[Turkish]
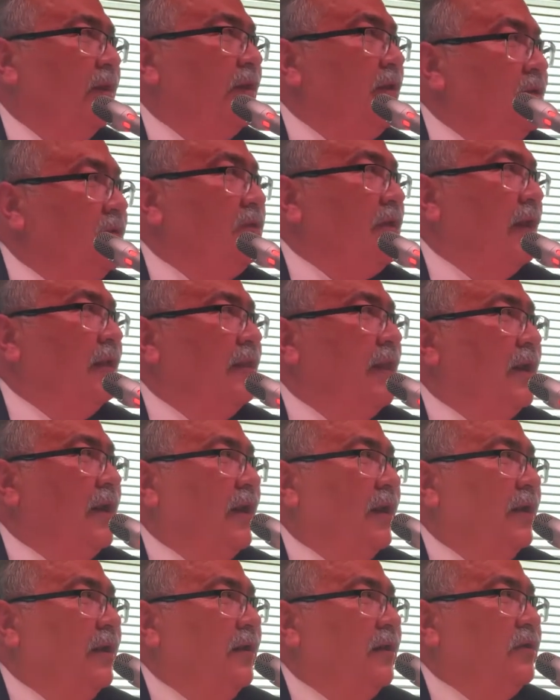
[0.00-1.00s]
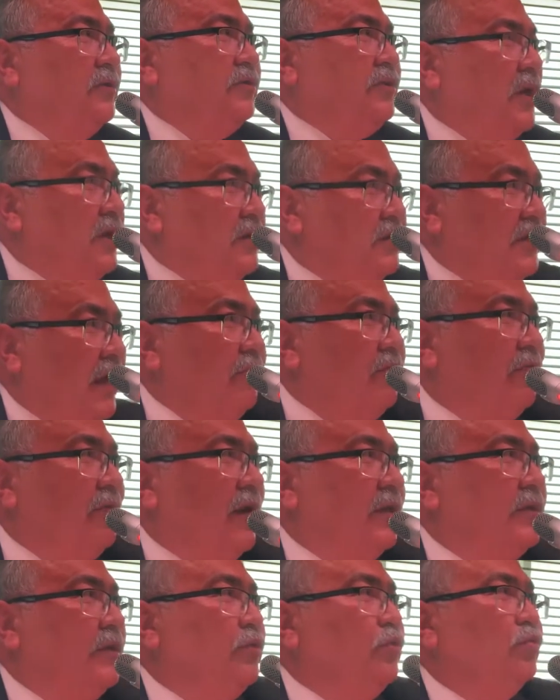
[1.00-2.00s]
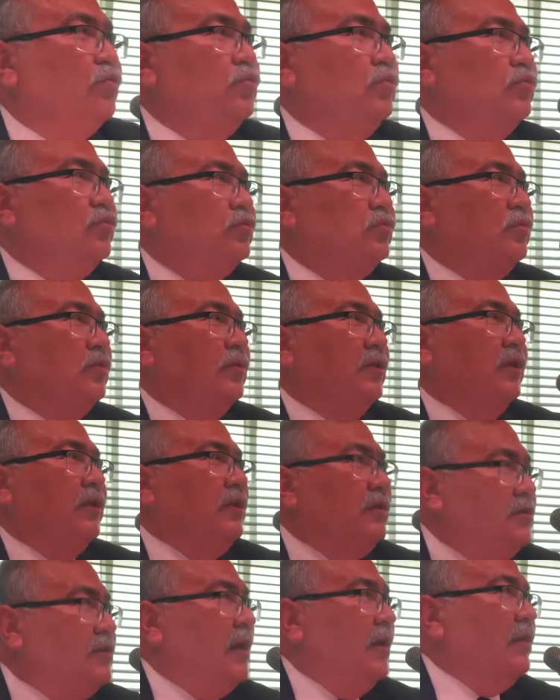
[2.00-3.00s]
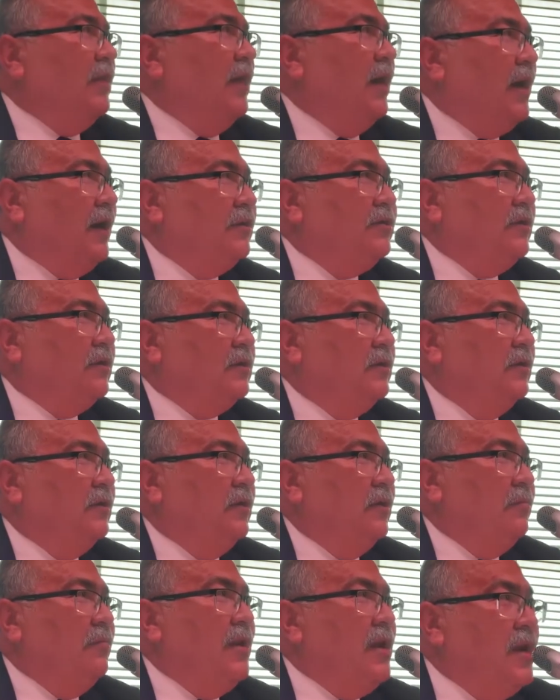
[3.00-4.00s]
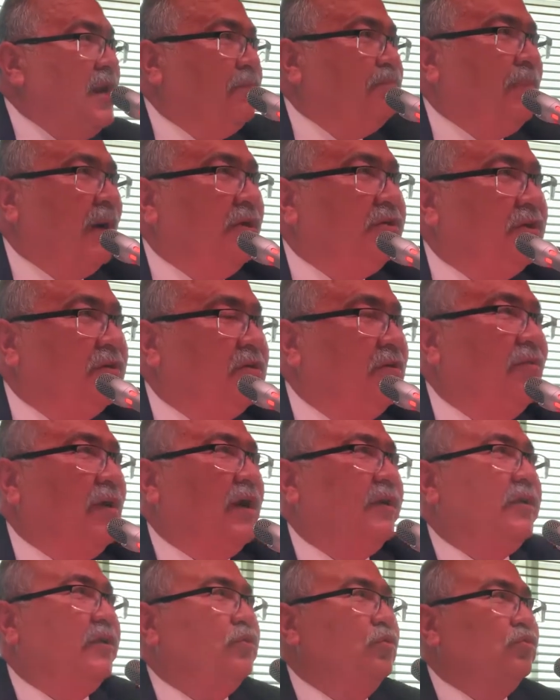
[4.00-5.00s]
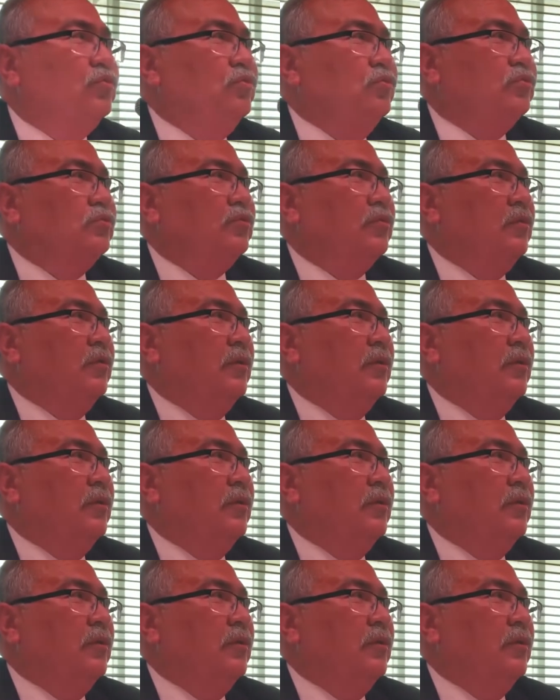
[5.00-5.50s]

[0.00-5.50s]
İnsanlara cezaevi vaat ediyorsunuz. İnsanlara artık millet bahçesi vaat ediyorsunuz.